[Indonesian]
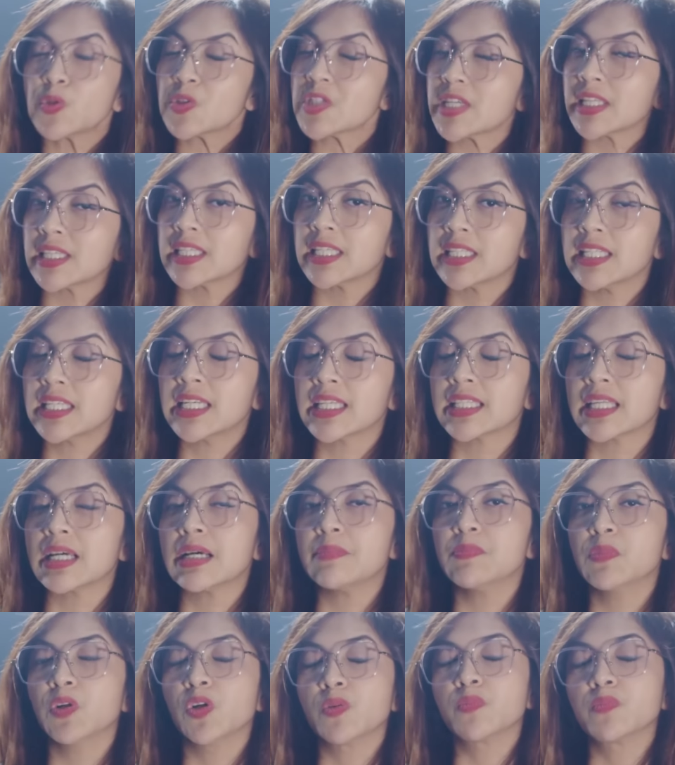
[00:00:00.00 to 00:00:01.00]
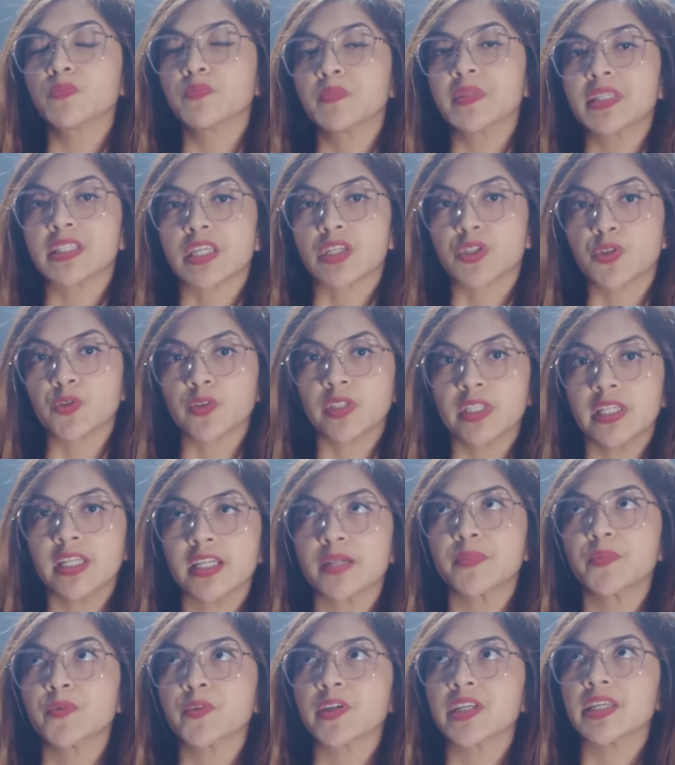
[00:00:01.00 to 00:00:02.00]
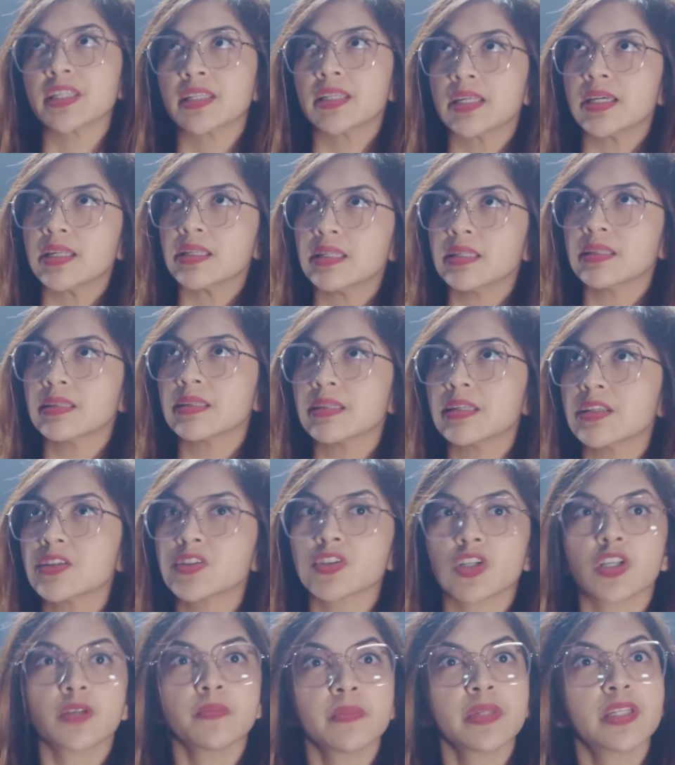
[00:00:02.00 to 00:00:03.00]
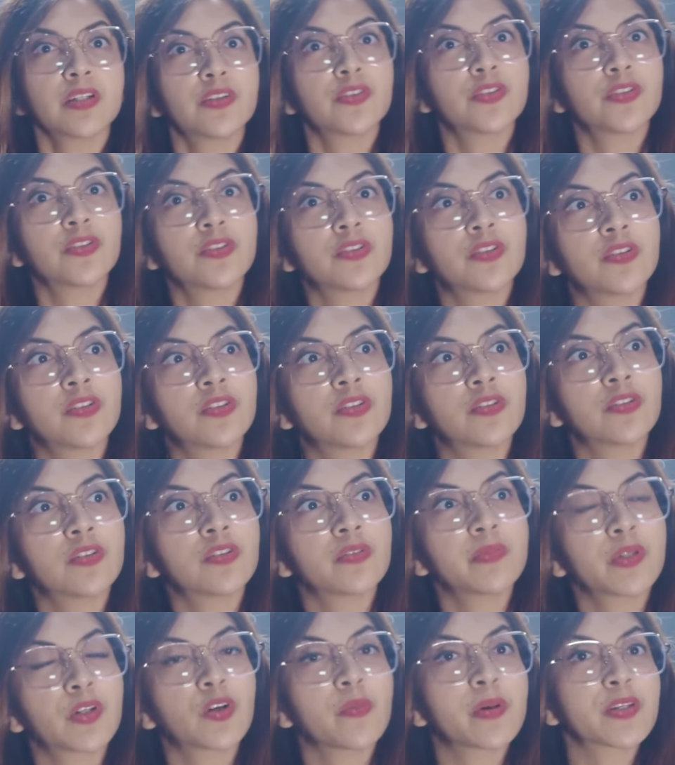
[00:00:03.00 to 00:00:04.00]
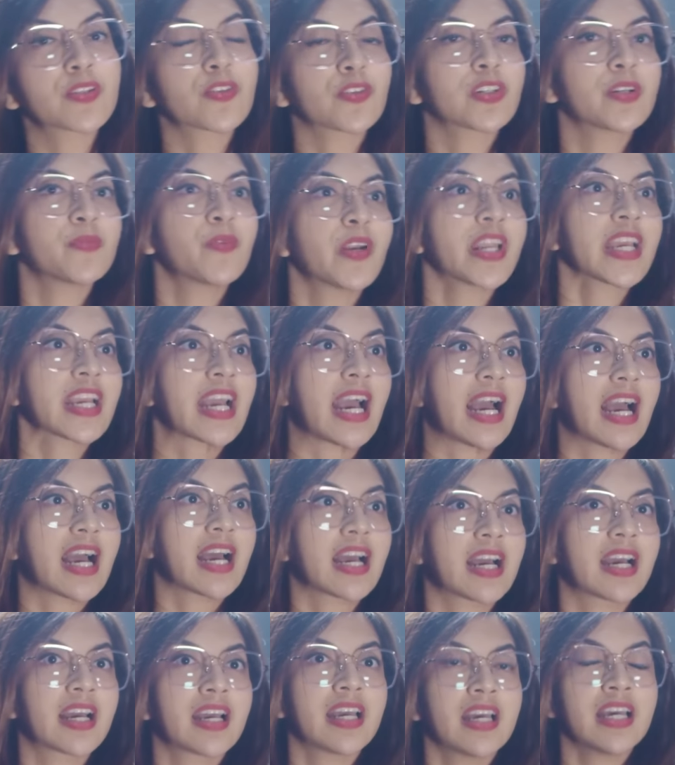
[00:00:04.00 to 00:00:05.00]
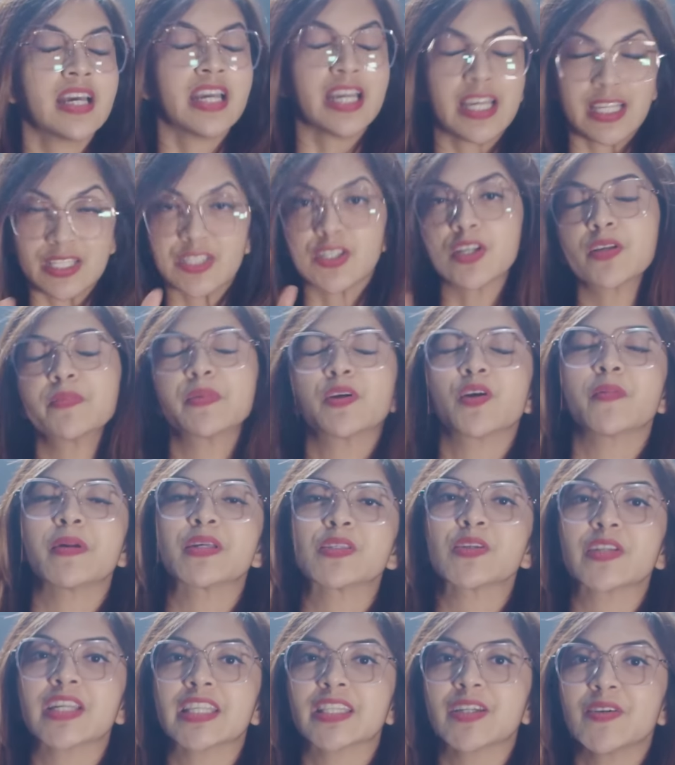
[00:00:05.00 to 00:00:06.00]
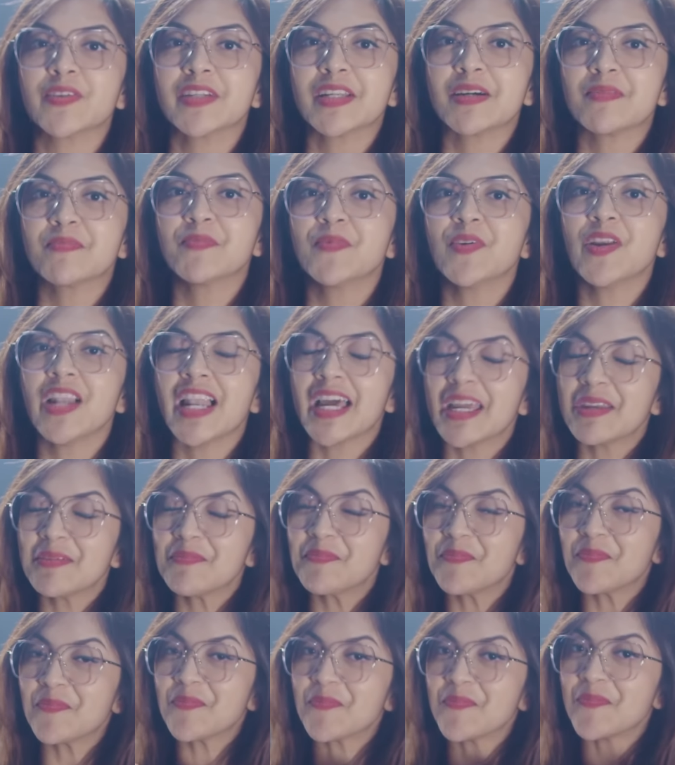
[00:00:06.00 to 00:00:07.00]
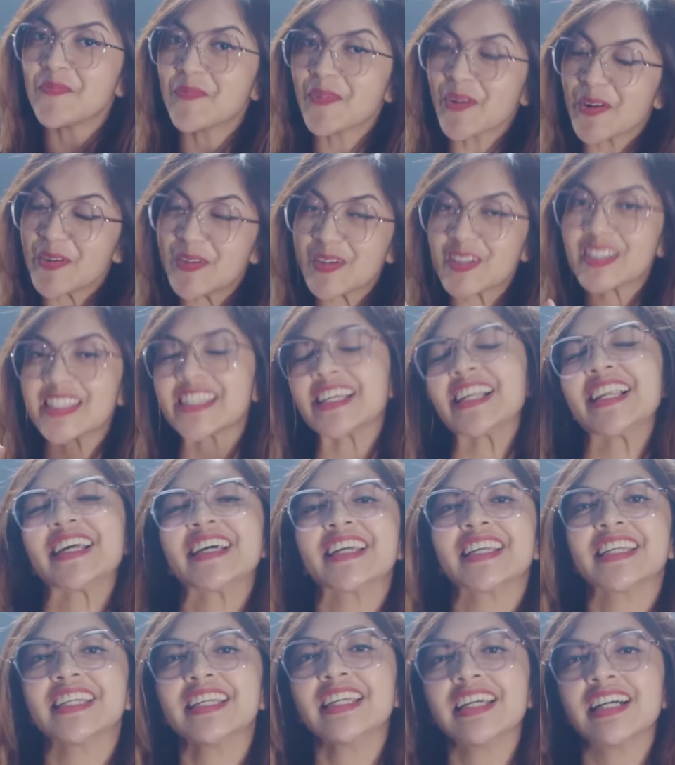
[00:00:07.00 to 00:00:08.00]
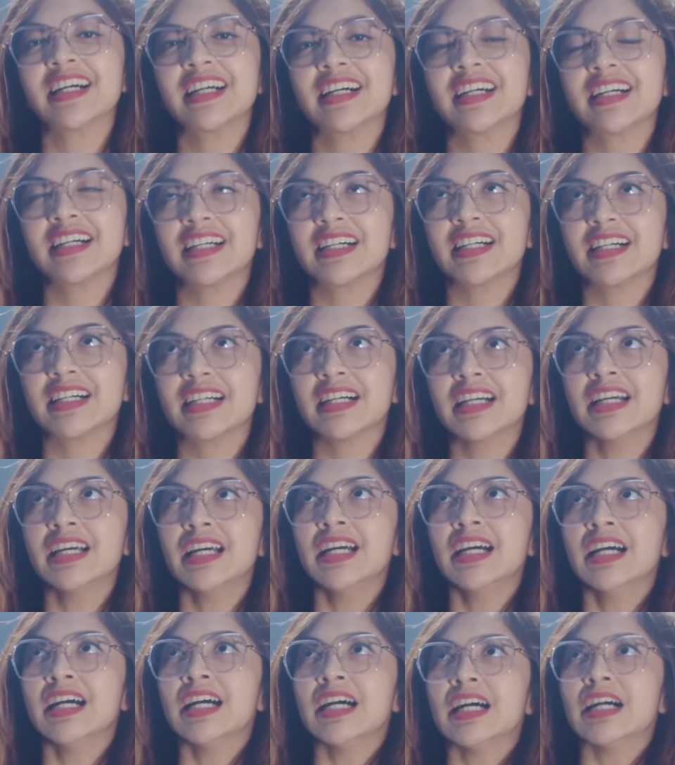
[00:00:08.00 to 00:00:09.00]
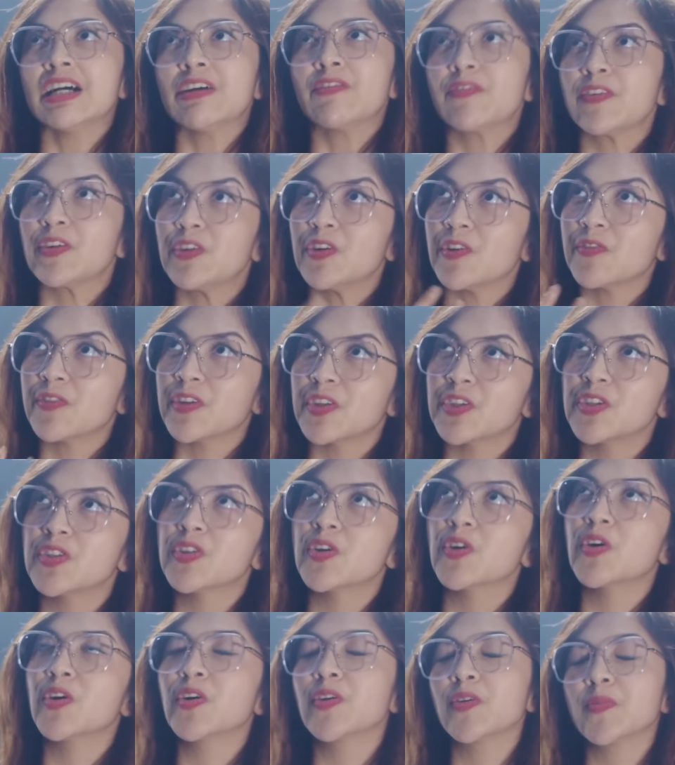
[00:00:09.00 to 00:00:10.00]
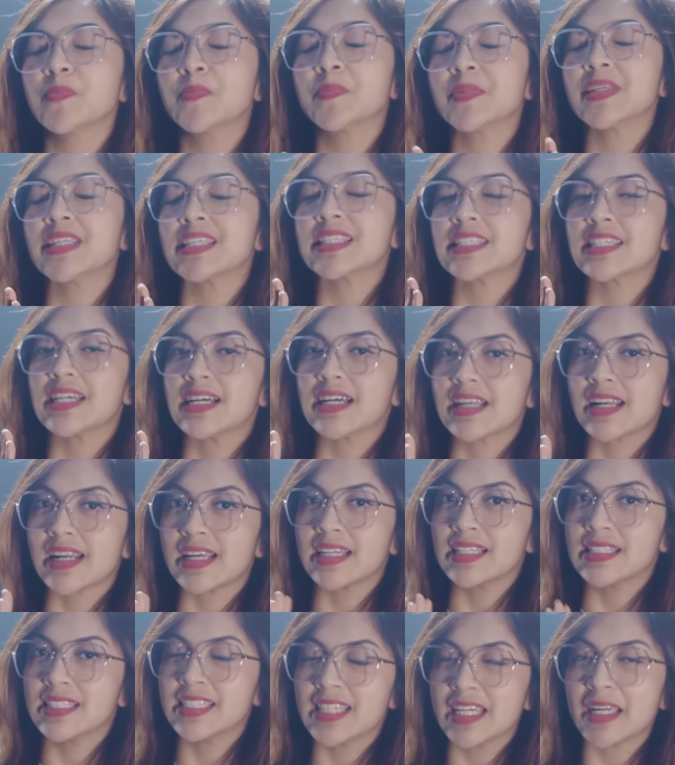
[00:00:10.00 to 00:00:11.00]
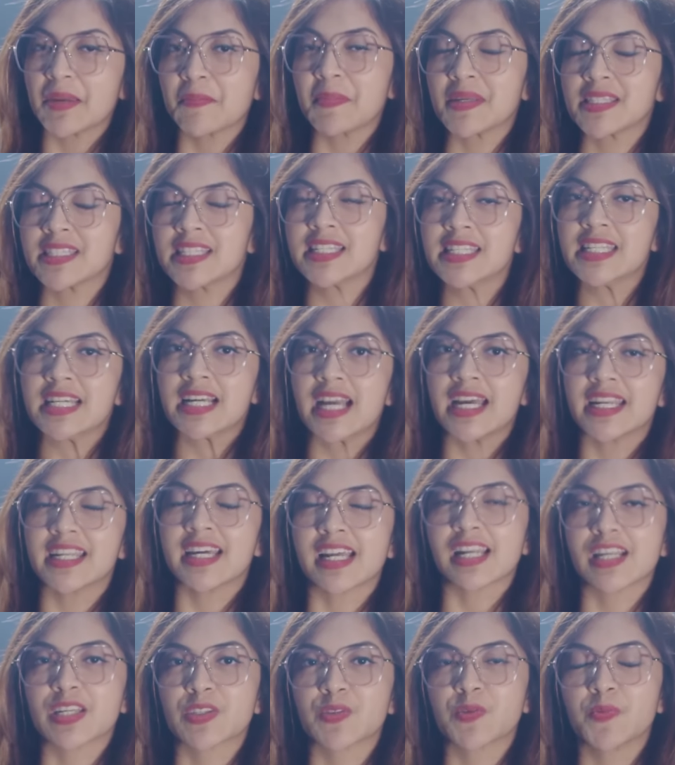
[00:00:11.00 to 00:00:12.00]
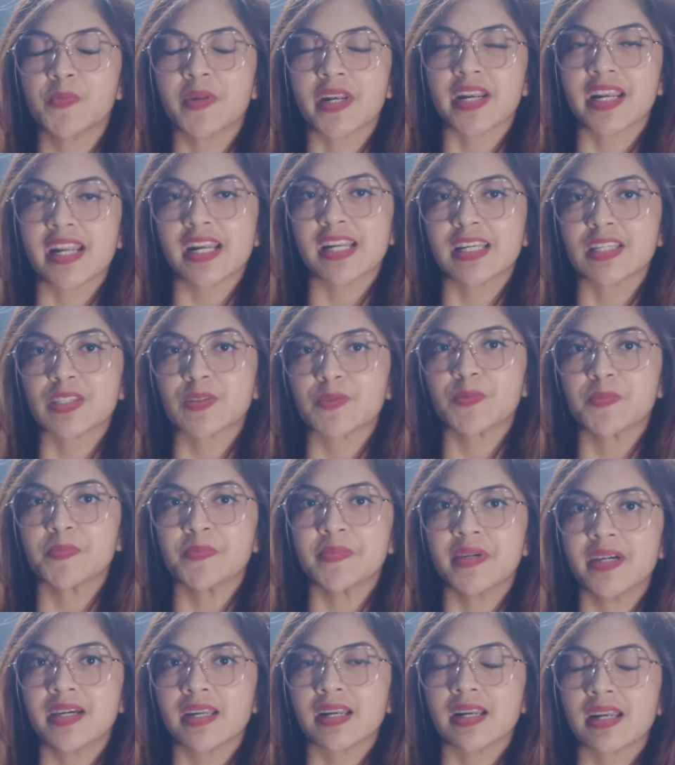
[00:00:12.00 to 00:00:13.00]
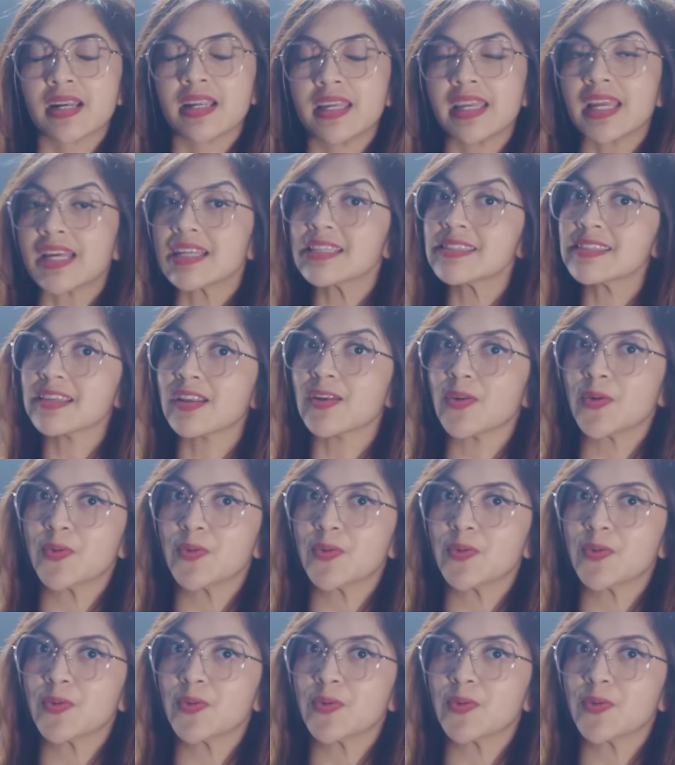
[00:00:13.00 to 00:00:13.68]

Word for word: untuk saat ini kita belum bisa syuting kemungkinan insya Allah minggu minggu besok udah boleh nggak insya Allah minggu besok kita udah mulai produksi lagi uh, video-video bincang ranjang yang pastinya dengan narasumber-narasumber yang